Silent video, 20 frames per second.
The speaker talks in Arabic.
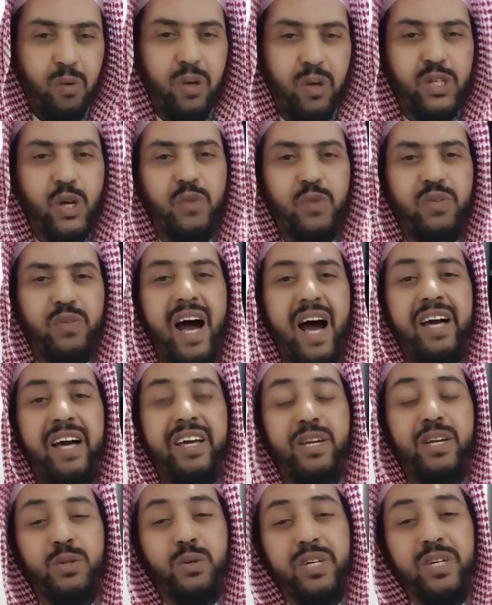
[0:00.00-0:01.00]
وسوف
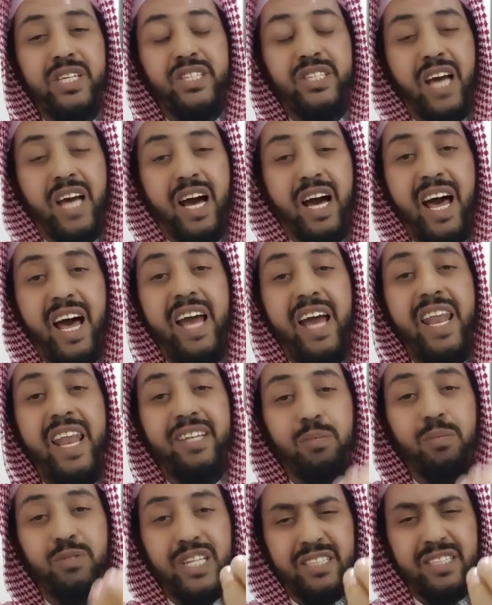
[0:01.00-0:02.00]
أحرص إن شاء الله
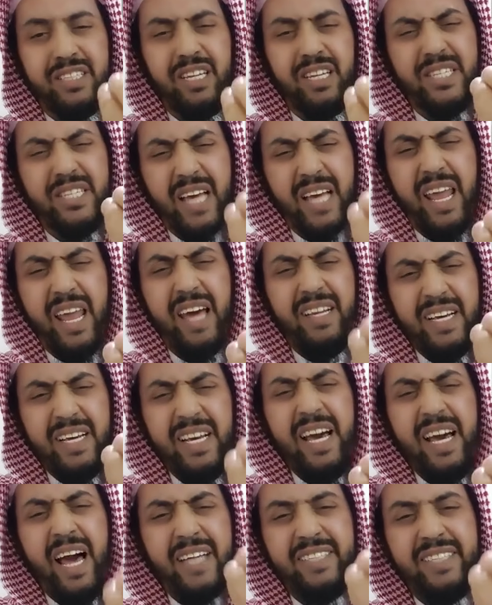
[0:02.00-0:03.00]
على تبسيط المسألة
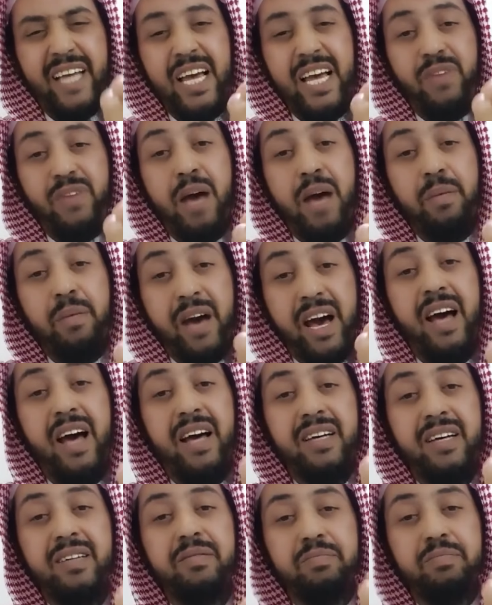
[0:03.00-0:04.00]
حتى
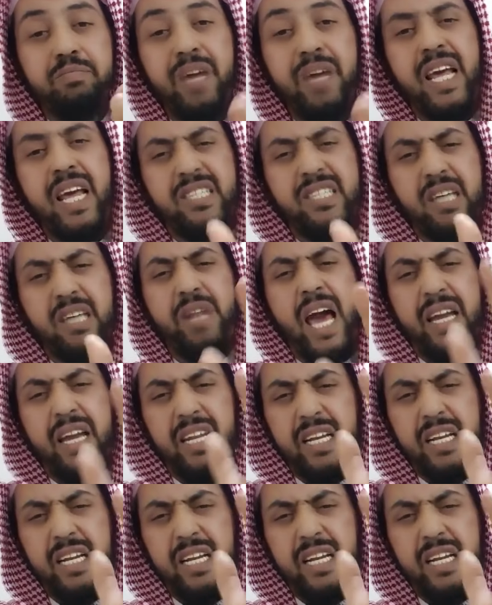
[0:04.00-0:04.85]
يفهمها من ليس من أهل